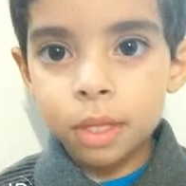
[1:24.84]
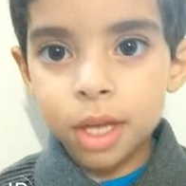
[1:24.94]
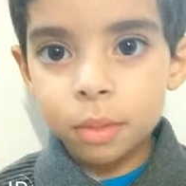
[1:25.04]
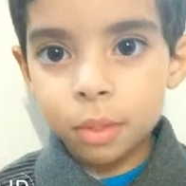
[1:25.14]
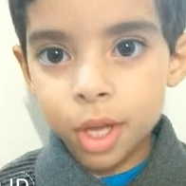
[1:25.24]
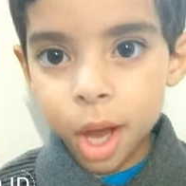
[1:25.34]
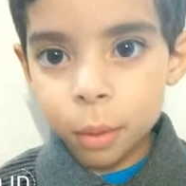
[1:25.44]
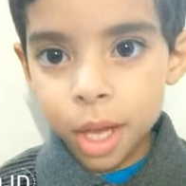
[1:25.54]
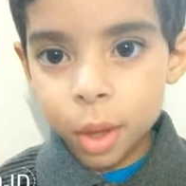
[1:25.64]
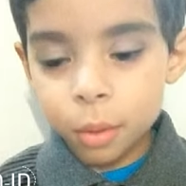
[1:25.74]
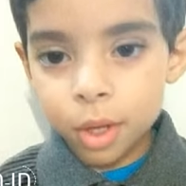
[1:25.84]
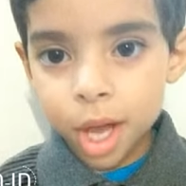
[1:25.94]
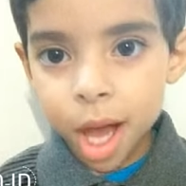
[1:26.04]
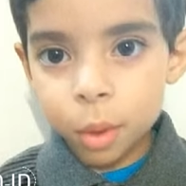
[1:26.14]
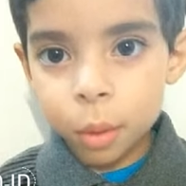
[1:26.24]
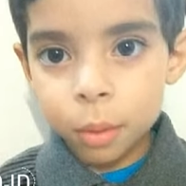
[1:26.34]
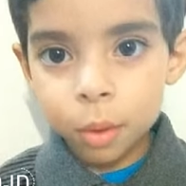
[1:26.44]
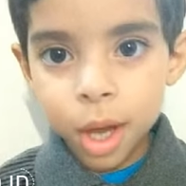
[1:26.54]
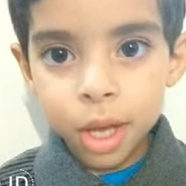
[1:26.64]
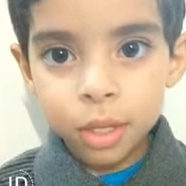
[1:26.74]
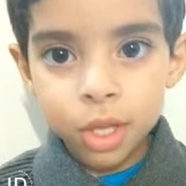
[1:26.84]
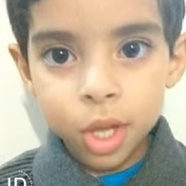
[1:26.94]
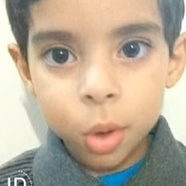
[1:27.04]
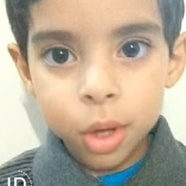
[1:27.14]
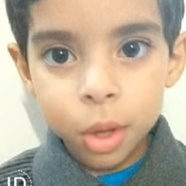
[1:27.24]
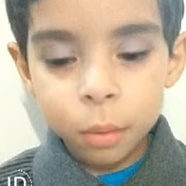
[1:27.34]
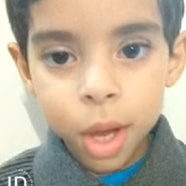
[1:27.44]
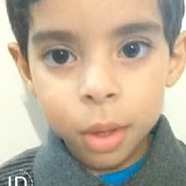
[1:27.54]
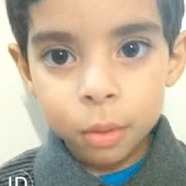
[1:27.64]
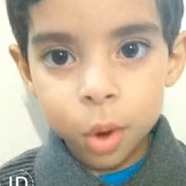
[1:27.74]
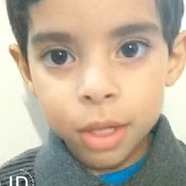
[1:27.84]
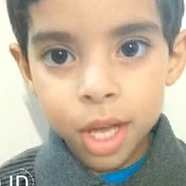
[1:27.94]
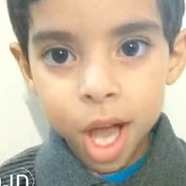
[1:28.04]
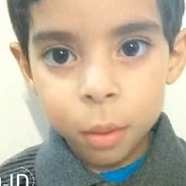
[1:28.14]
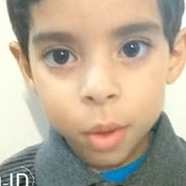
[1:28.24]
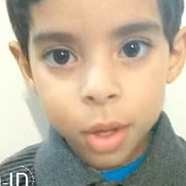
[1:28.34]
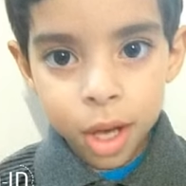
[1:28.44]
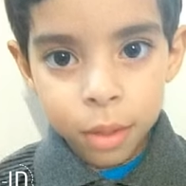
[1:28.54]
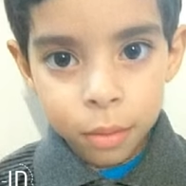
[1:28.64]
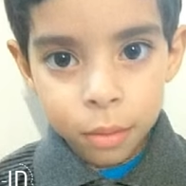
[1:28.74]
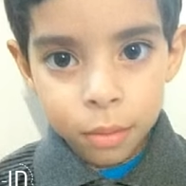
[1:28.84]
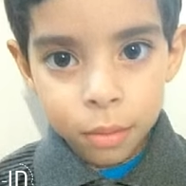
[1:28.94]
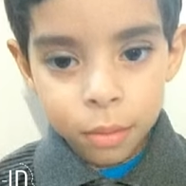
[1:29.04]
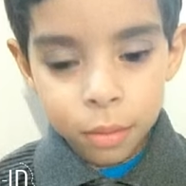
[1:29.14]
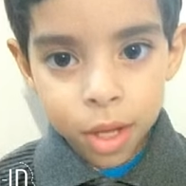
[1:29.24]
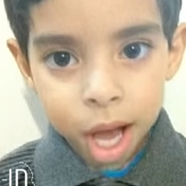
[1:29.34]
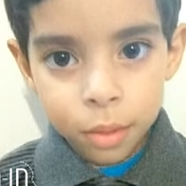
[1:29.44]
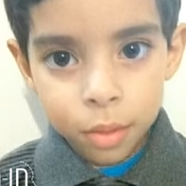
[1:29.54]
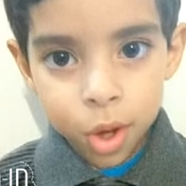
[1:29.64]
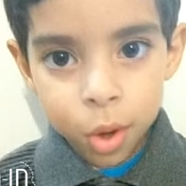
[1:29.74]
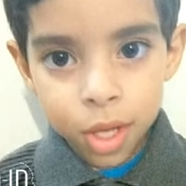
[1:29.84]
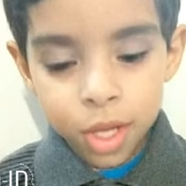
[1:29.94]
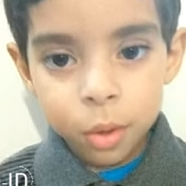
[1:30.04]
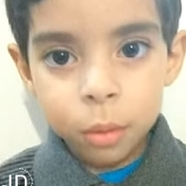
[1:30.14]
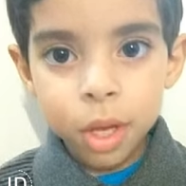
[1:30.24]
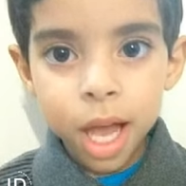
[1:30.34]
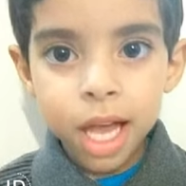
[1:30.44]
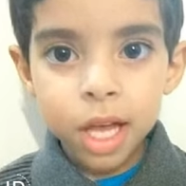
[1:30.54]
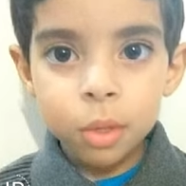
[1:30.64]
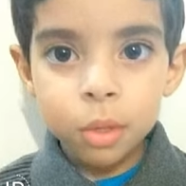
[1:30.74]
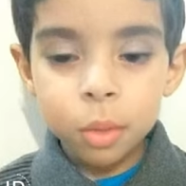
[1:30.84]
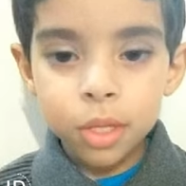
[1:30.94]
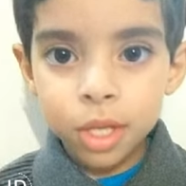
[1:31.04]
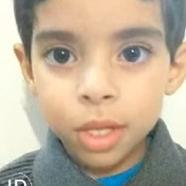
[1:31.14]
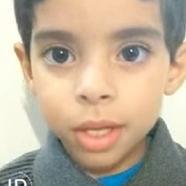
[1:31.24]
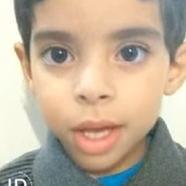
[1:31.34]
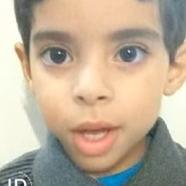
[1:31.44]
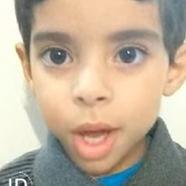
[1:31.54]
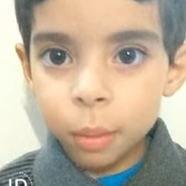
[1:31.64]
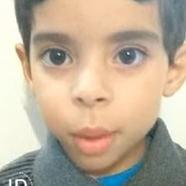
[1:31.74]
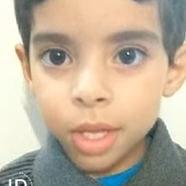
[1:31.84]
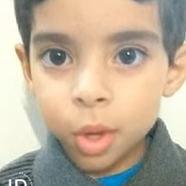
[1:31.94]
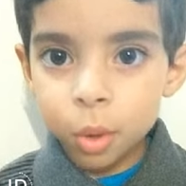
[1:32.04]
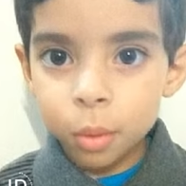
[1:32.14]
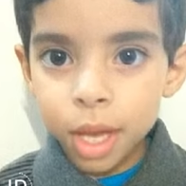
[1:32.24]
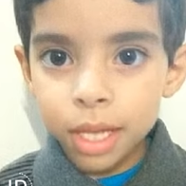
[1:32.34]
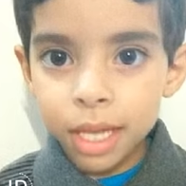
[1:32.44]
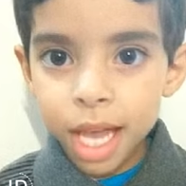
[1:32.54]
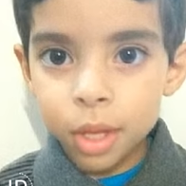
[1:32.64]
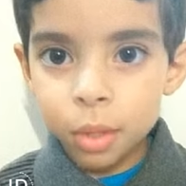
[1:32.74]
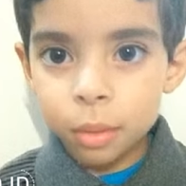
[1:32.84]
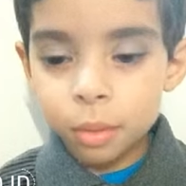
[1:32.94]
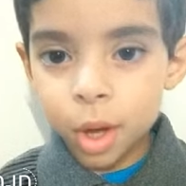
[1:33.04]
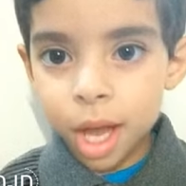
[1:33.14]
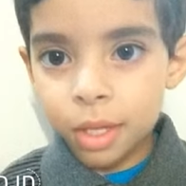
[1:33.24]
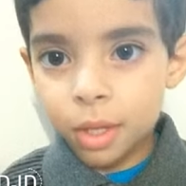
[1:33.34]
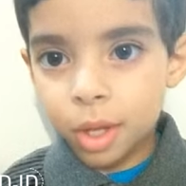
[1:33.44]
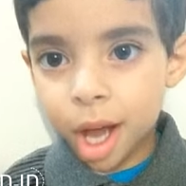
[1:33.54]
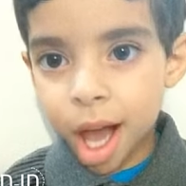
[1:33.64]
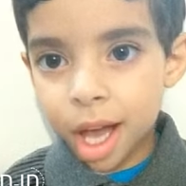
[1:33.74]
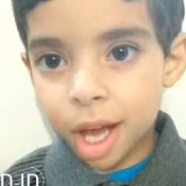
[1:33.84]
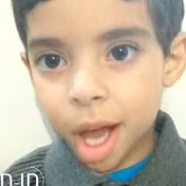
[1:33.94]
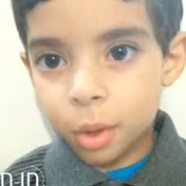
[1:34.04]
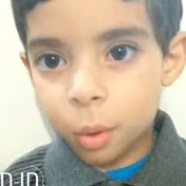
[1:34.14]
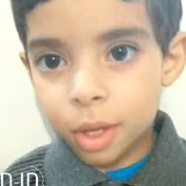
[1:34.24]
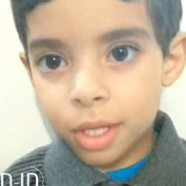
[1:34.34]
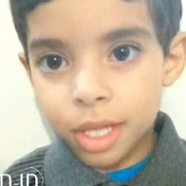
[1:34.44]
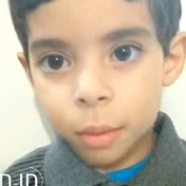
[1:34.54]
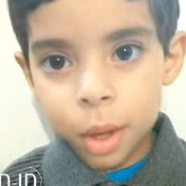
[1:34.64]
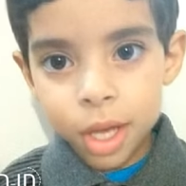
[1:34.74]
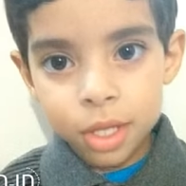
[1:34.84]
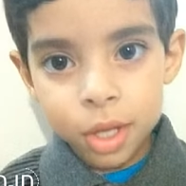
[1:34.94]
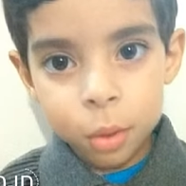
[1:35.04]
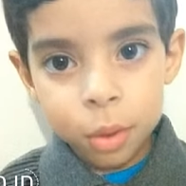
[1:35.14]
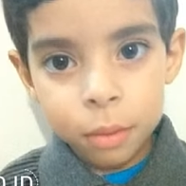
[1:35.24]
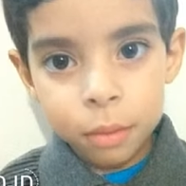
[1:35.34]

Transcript: Davi e Gabriel ficaram apavorados e correram para fora da cabana. A figura sombria ainda os perseguia, mas quando eles saíram da floresta, a criatura desapareceu.